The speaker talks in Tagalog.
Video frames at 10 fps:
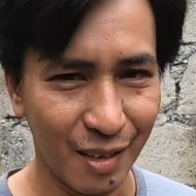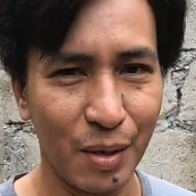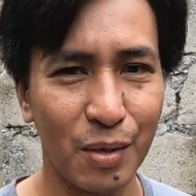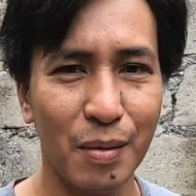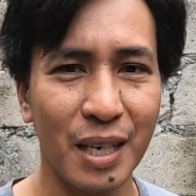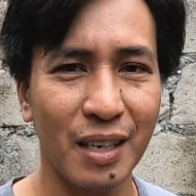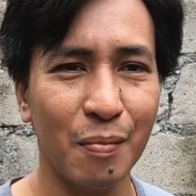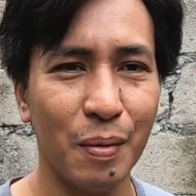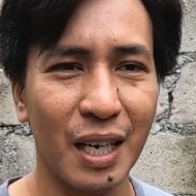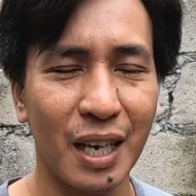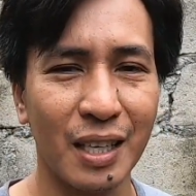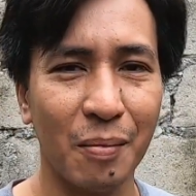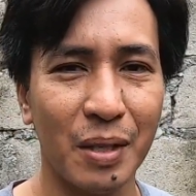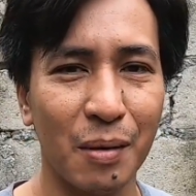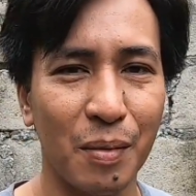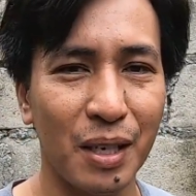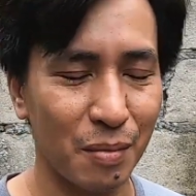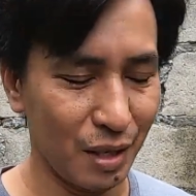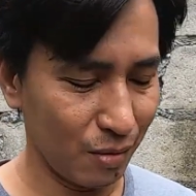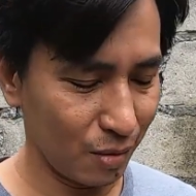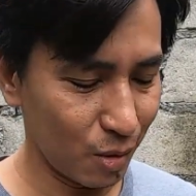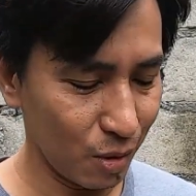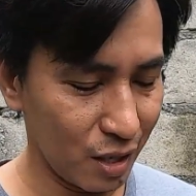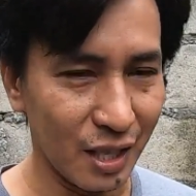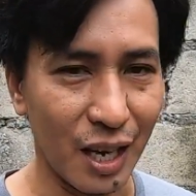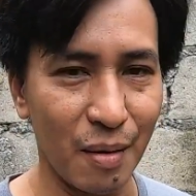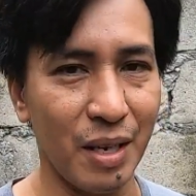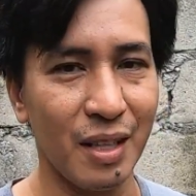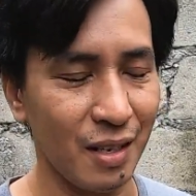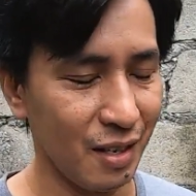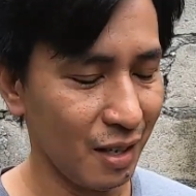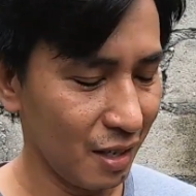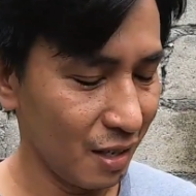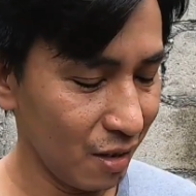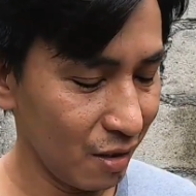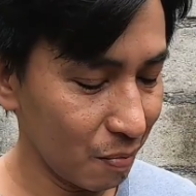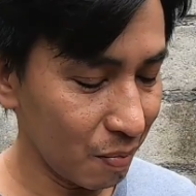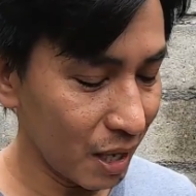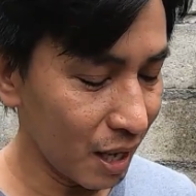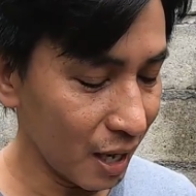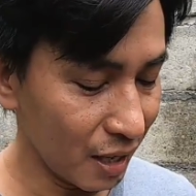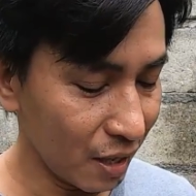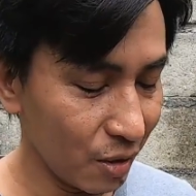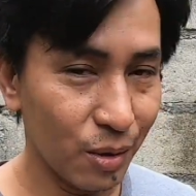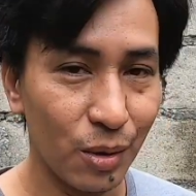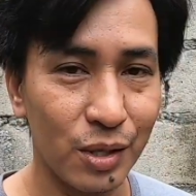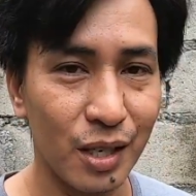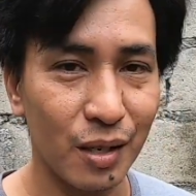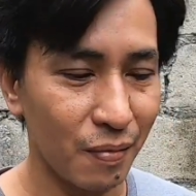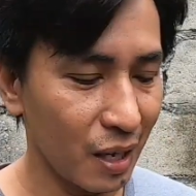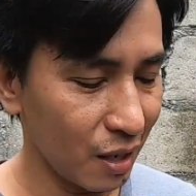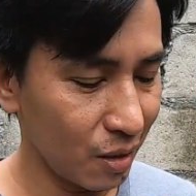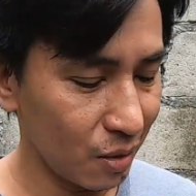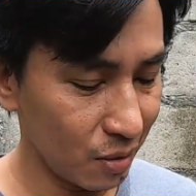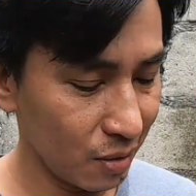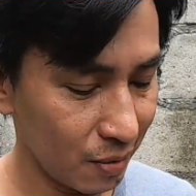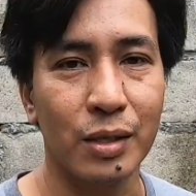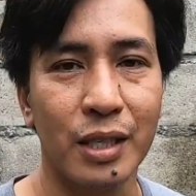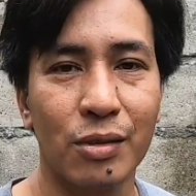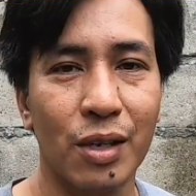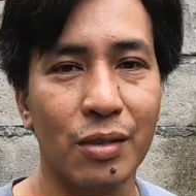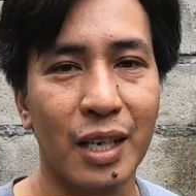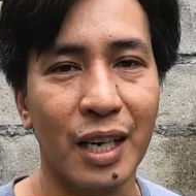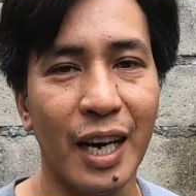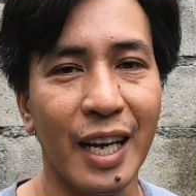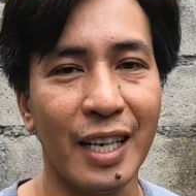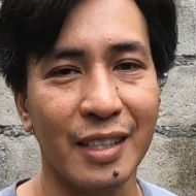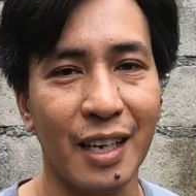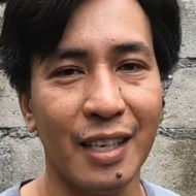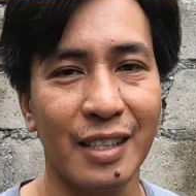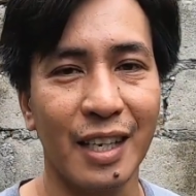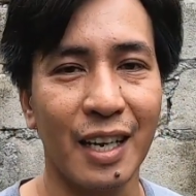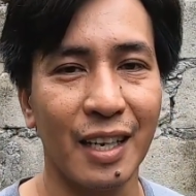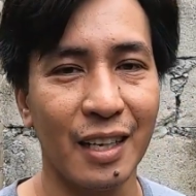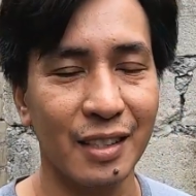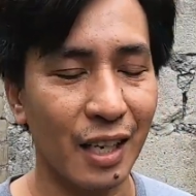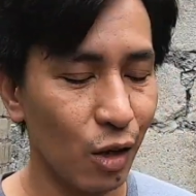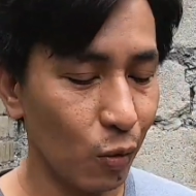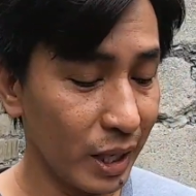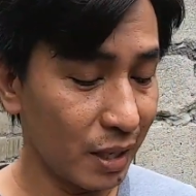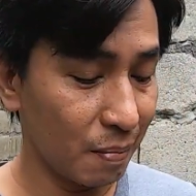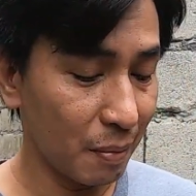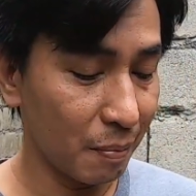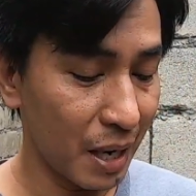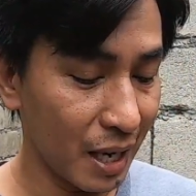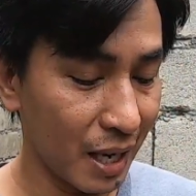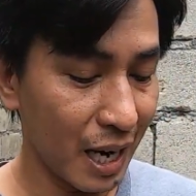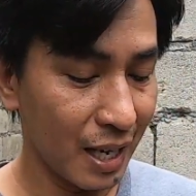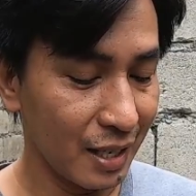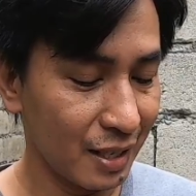Hindi ko bakit pinakatabi-tabi naman yung kotse sa amin. Yung pala, nanonood siya ng vlog ko. Shoutout kay Eric Salansang ng San Luis, Pampanga.